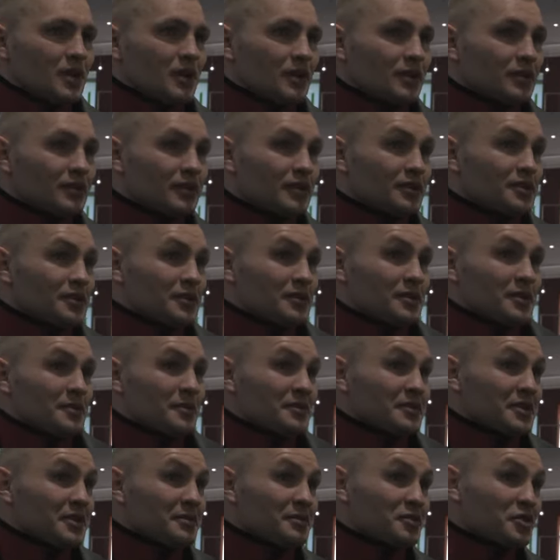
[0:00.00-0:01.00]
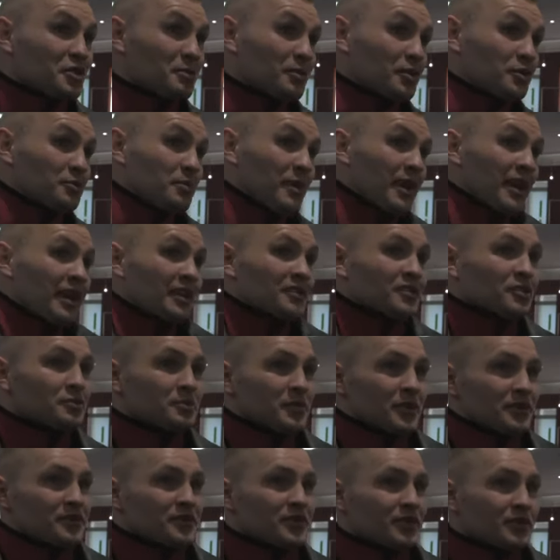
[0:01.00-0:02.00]
No nie będziemy się podpalać od
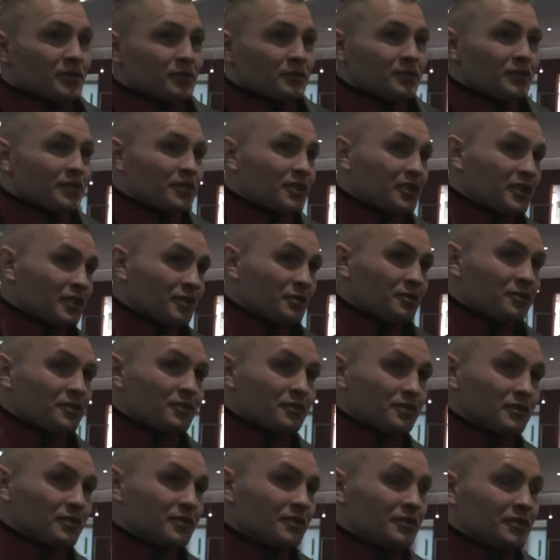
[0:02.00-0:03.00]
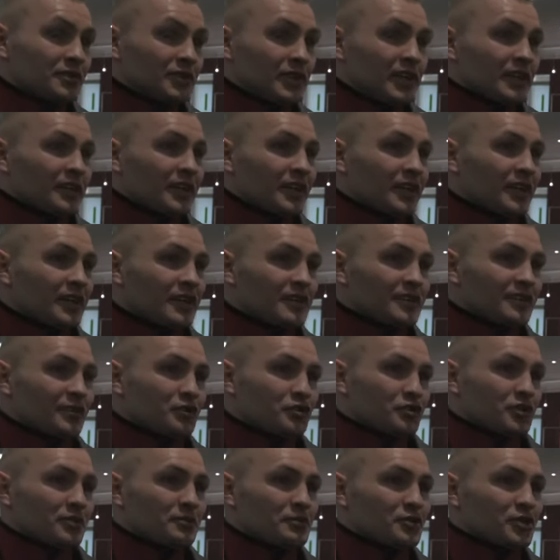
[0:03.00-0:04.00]
pierwszej rundy, tych rund y, jednak jest
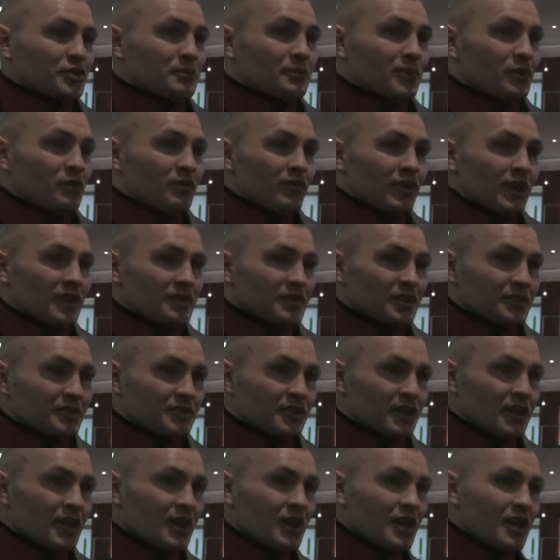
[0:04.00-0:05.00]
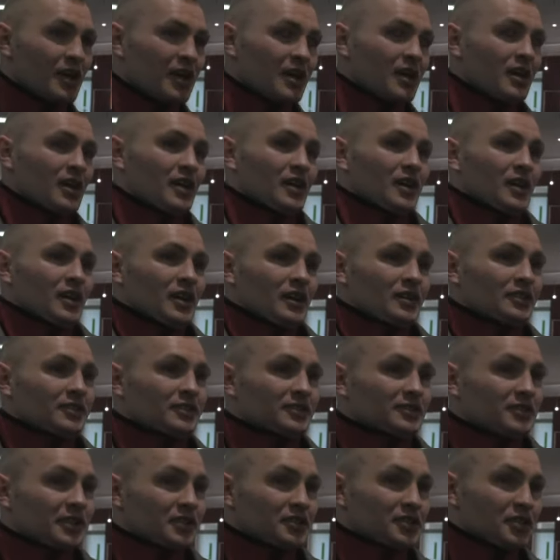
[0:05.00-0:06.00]
8, trzeba uważać.
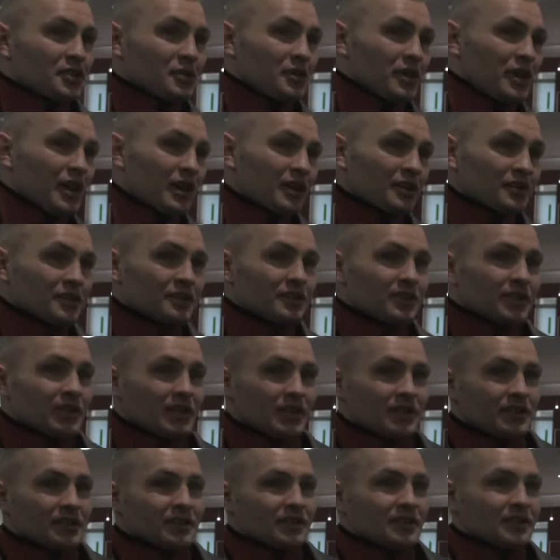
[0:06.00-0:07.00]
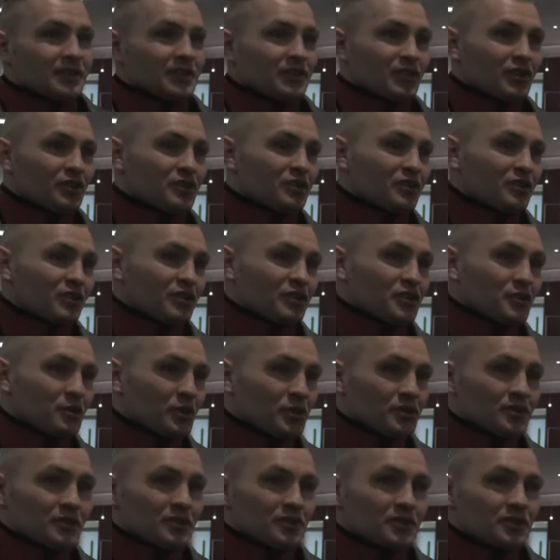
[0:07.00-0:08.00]
Te siły jakoś tak y,
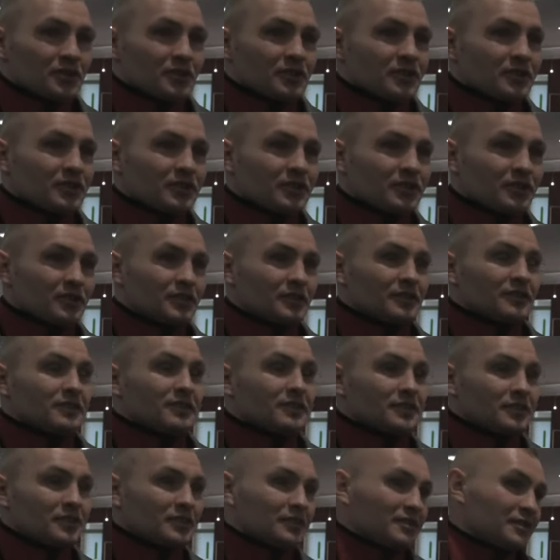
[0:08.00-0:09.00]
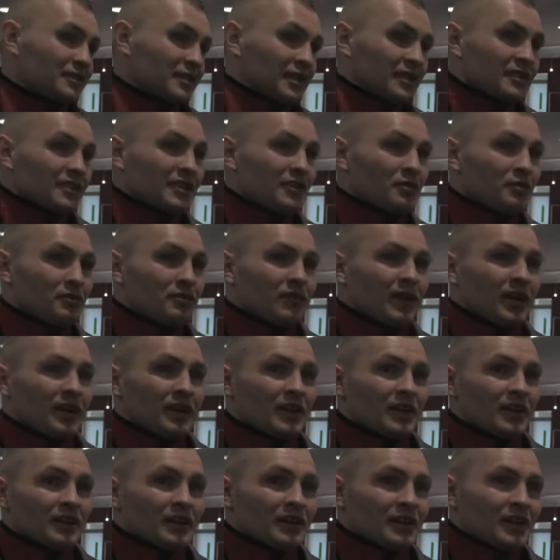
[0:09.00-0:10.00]
rozłożyć na całą
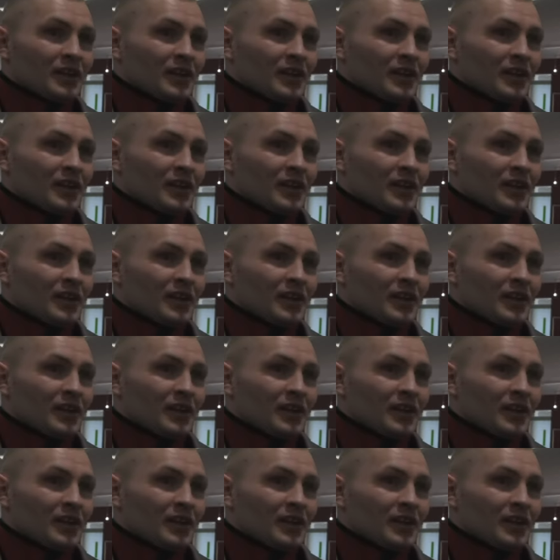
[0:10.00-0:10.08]
walkę.